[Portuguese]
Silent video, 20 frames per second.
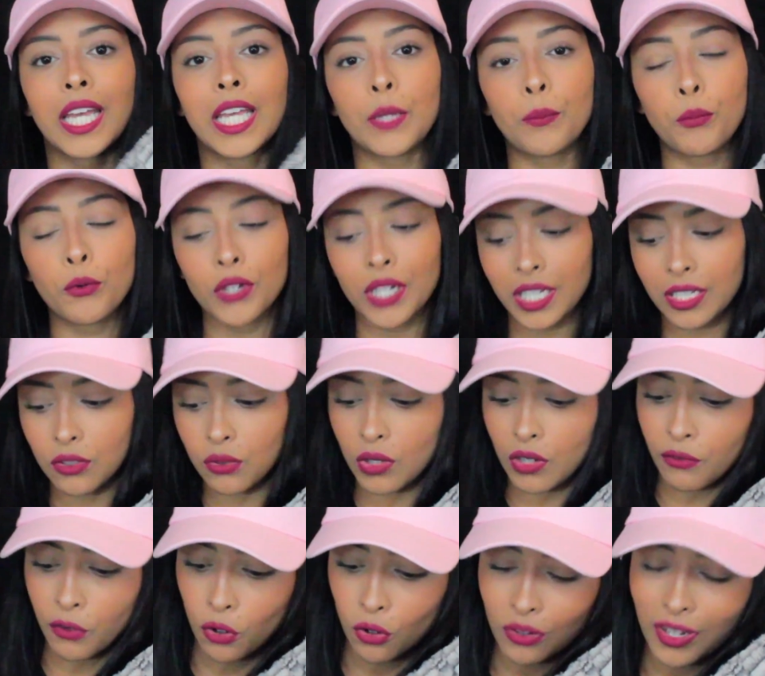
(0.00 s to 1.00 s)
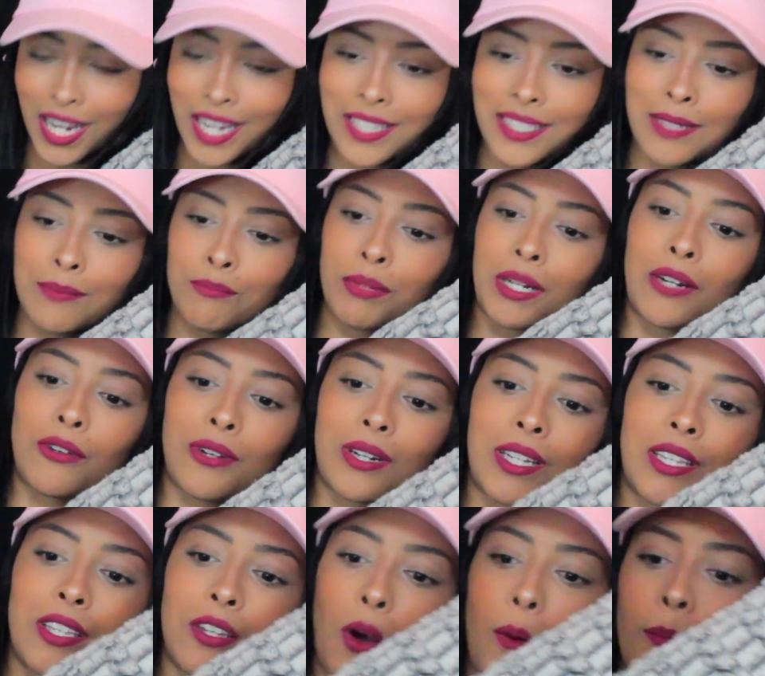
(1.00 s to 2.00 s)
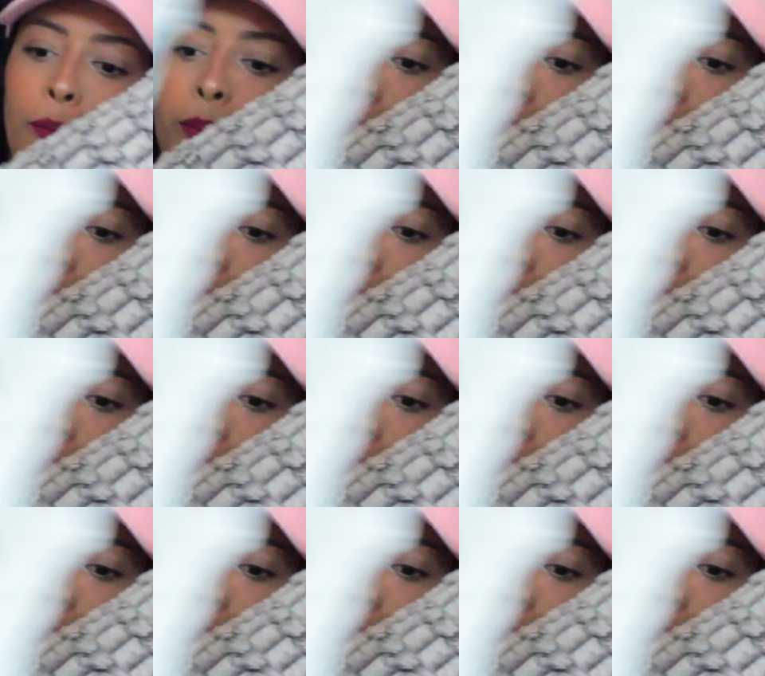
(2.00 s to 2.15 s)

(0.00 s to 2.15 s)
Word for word: E por isso eu vou colocar esse branco aqui, ó,